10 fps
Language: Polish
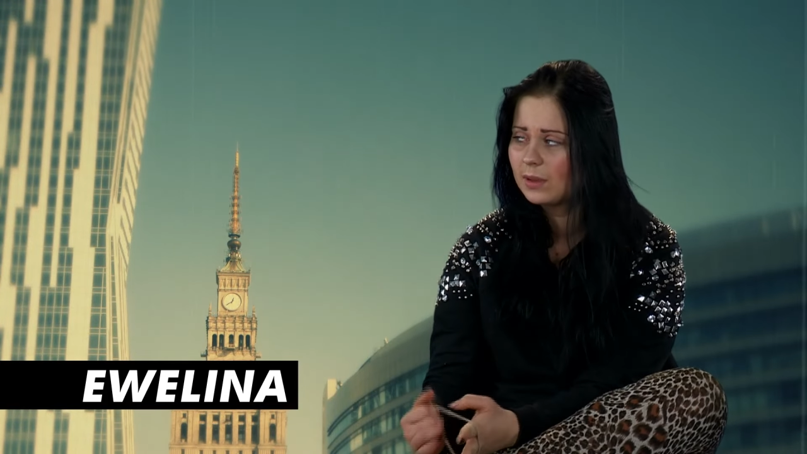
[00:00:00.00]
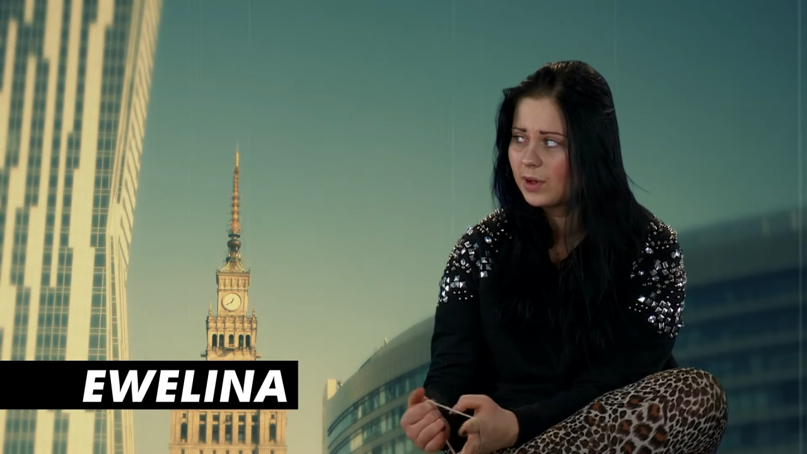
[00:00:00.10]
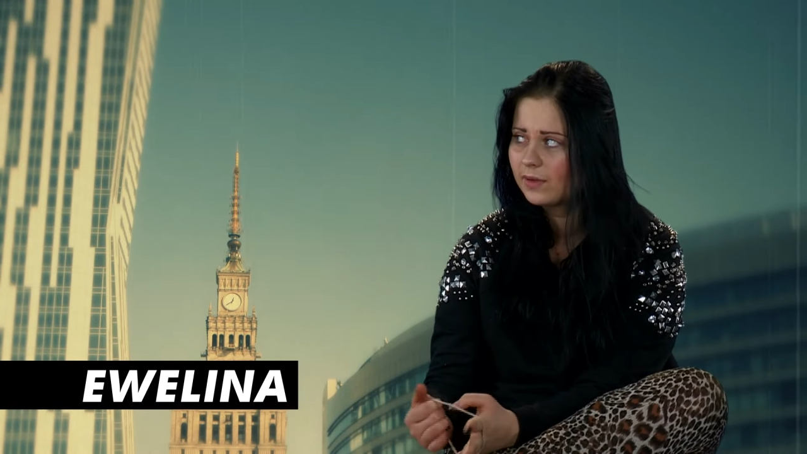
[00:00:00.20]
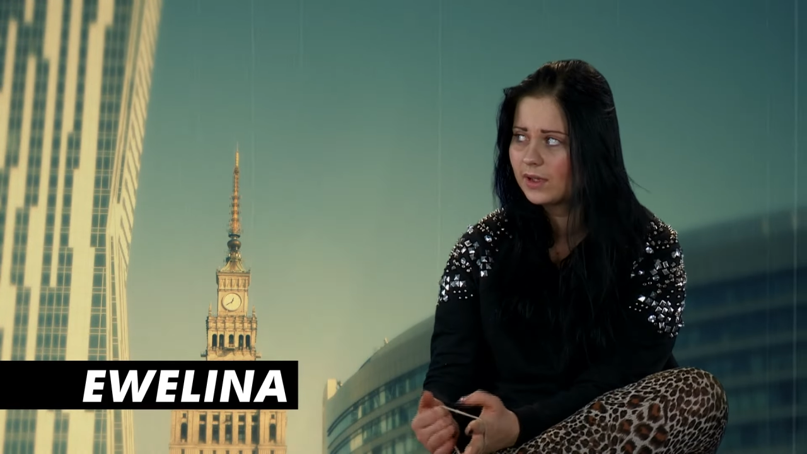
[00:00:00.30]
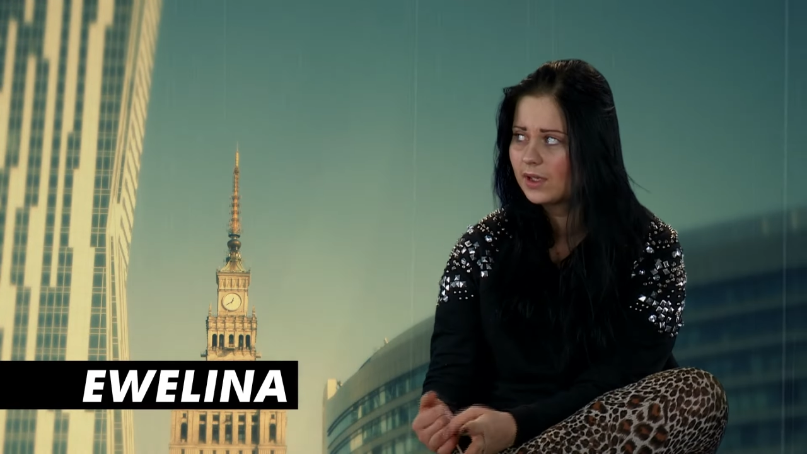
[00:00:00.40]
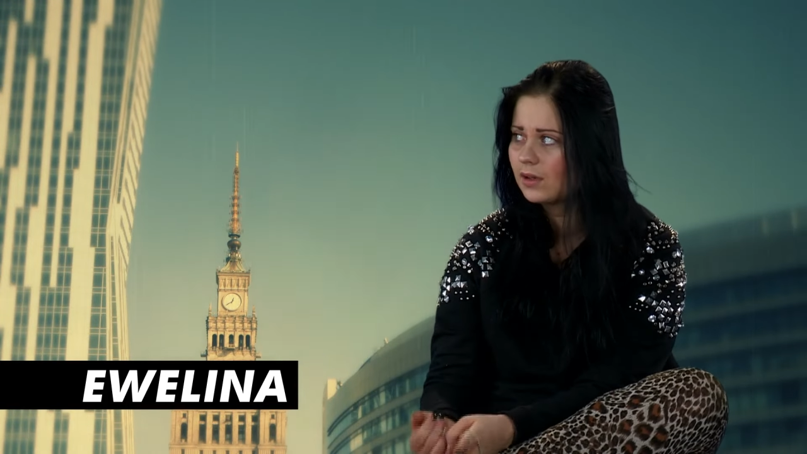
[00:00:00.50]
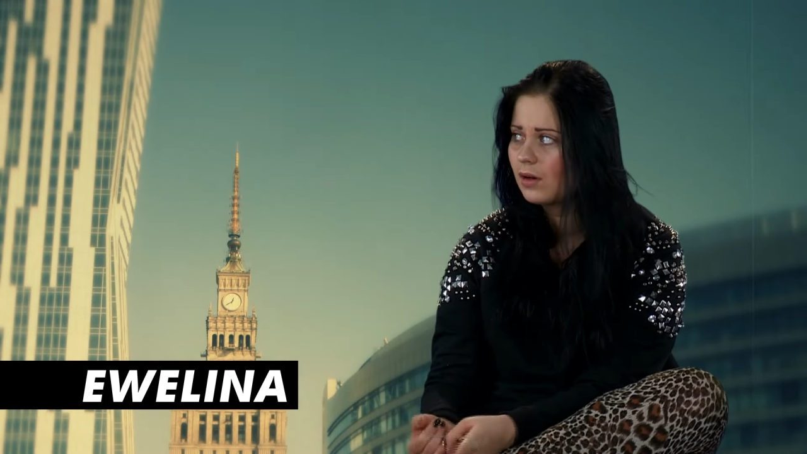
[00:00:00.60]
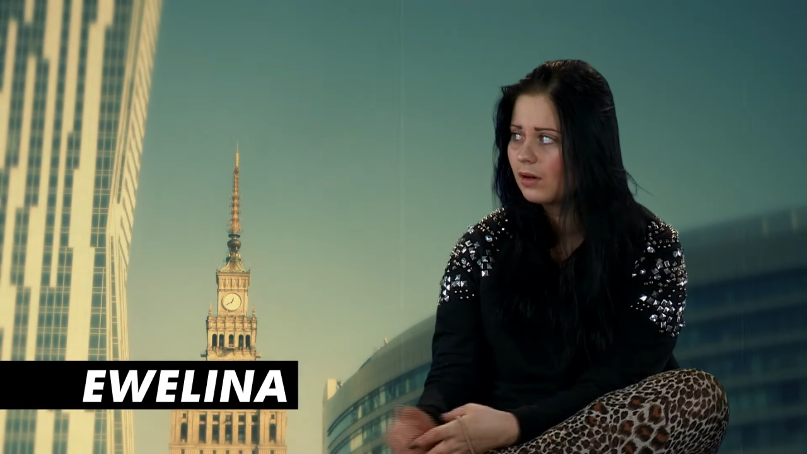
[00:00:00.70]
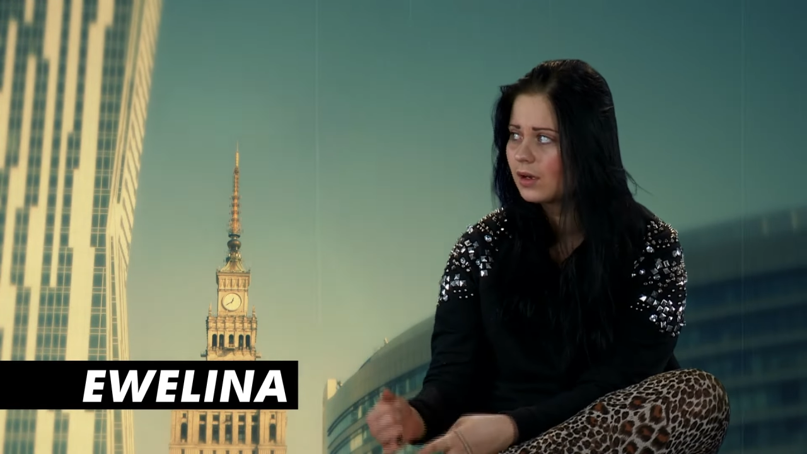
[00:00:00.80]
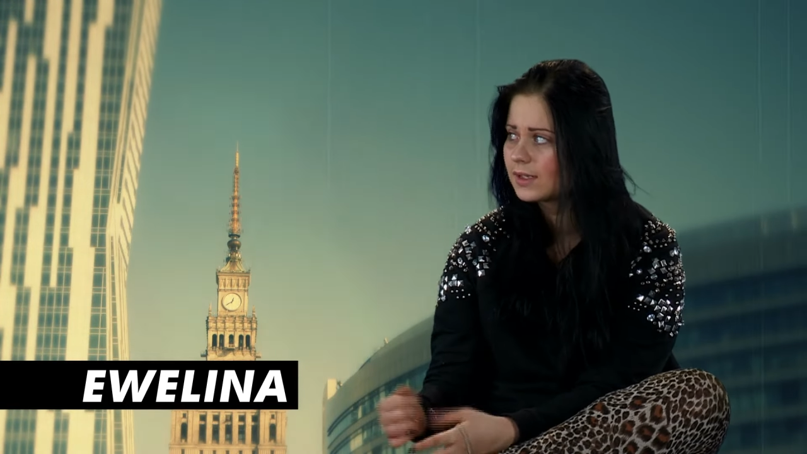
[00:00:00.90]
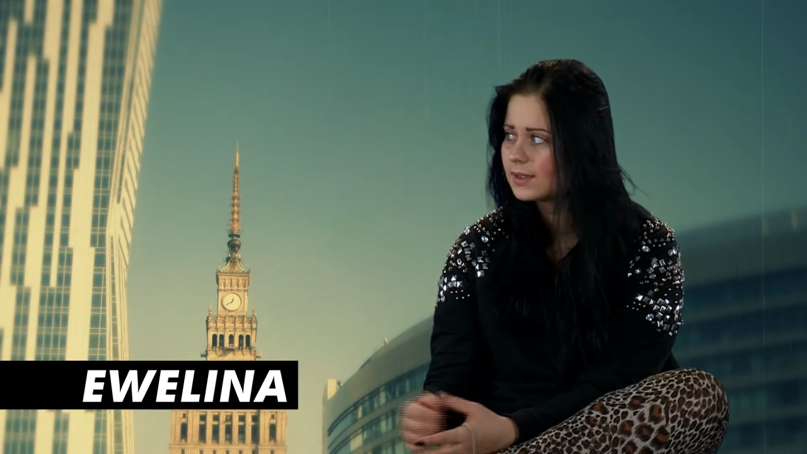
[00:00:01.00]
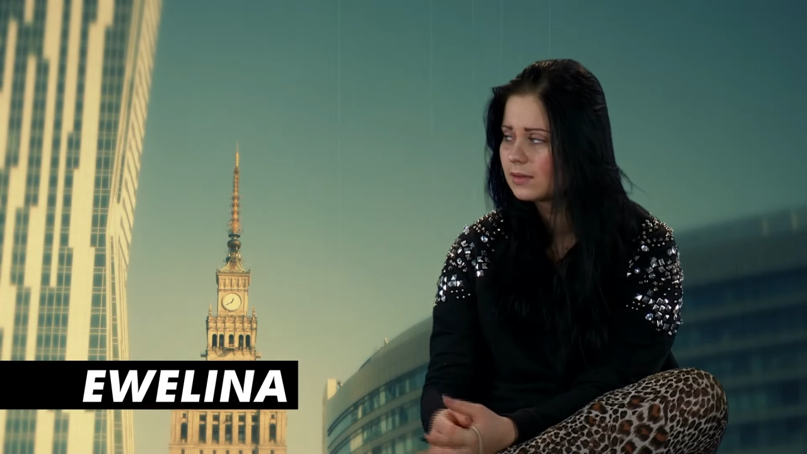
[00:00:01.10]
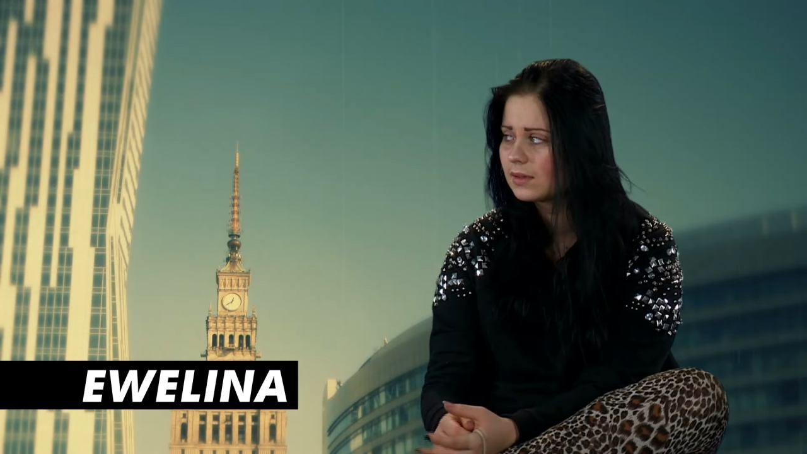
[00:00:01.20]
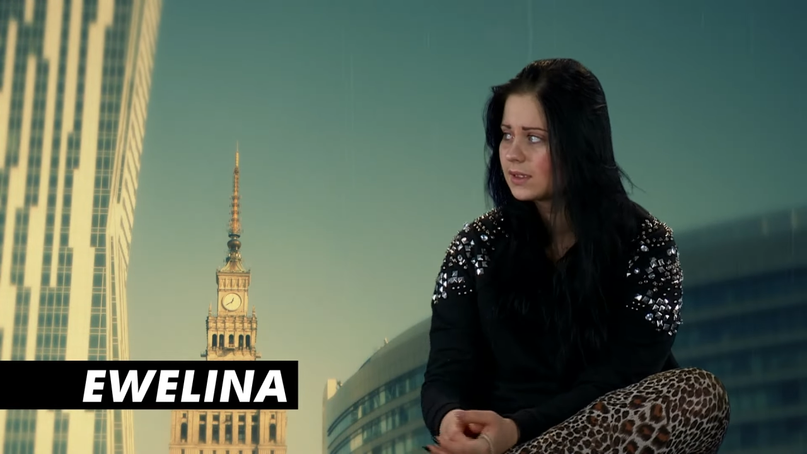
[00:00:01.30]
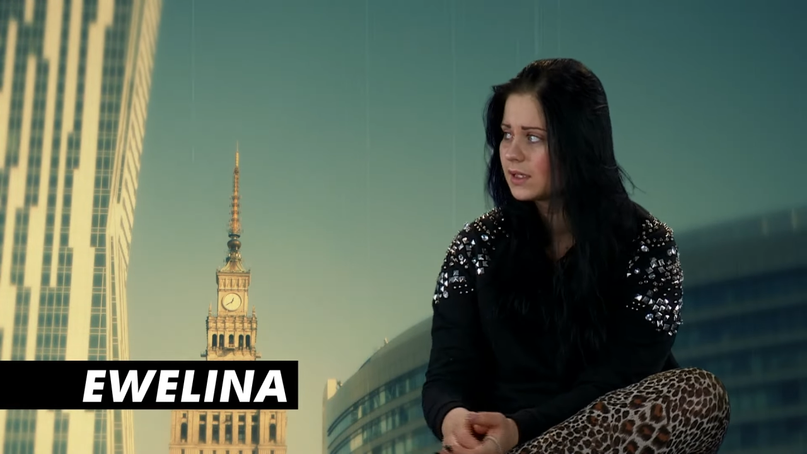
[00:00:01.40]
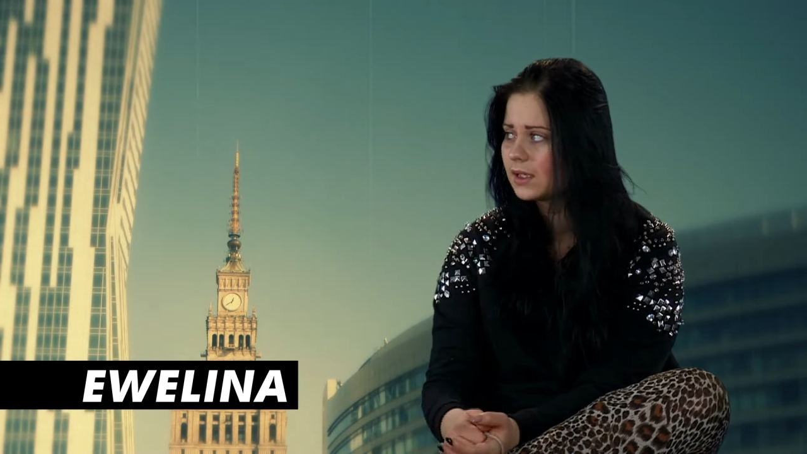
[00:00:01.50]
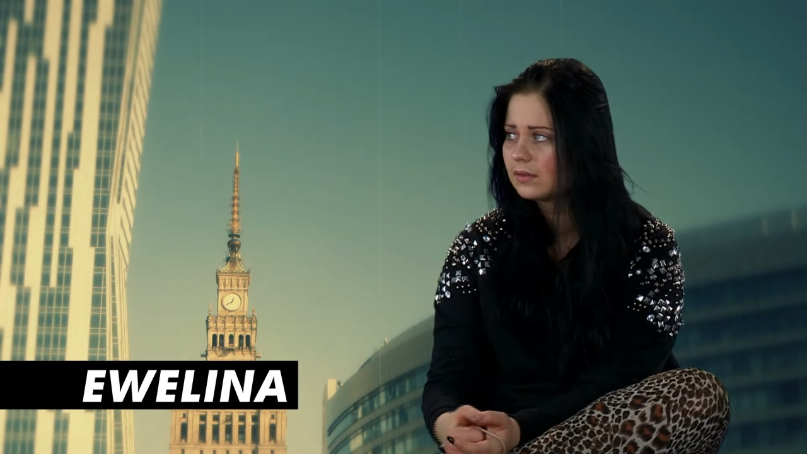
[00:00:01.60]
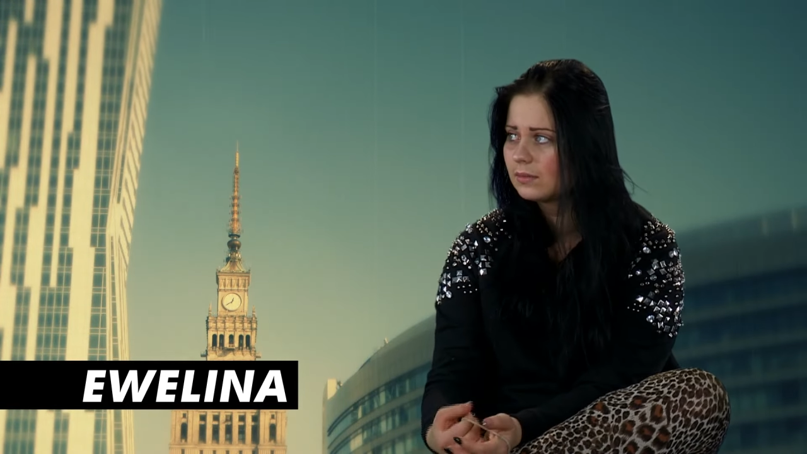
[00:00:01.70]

naprawdę. Chore chora sytuacja.